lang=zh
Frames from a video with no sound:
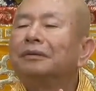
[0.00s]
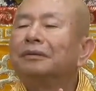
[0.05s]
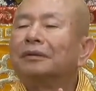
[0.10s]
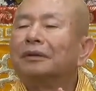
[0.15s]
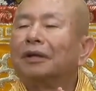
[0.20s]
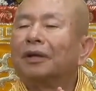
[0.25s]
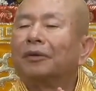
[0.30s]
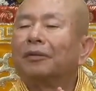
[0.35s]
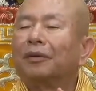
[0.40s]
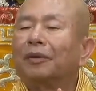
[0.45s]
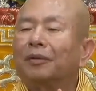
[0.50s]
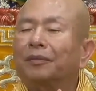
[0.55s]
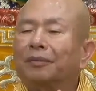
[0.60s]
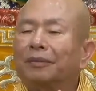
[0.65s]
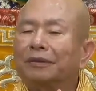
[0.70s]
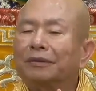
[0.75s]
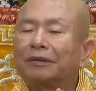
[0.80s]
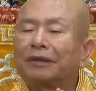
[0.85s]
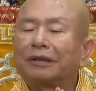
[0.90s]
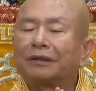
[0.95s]
那么我
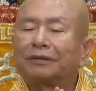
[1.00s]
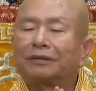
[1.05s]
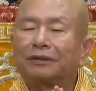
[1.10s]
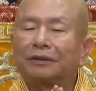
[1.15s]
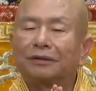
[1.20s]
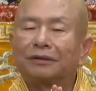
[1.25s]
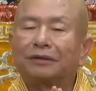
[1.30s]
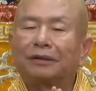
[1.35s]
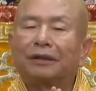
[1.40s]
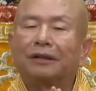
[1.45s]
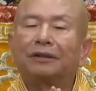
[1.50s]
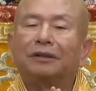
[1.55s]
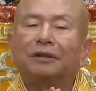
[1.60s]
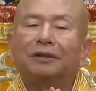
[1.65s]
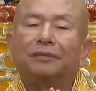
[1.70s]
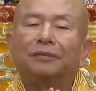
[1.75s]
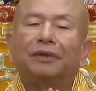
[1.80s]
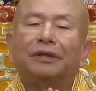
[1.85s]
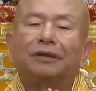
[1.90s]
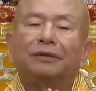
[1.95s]
们在经典里
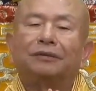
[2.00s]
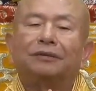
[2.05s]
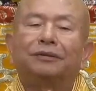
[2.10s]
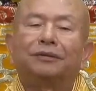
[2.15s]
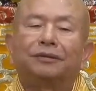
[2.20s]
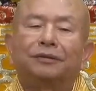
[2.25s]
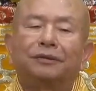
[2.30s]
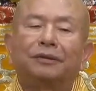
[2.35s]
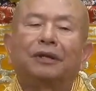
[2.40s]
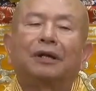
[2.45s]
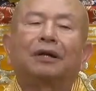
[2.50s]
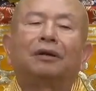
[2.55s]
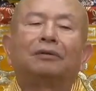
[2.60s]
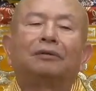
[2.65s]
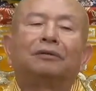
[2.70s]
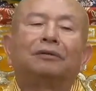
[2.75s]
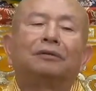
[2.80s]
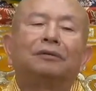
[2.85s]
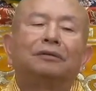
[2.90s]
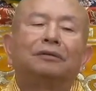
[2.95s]
面知道，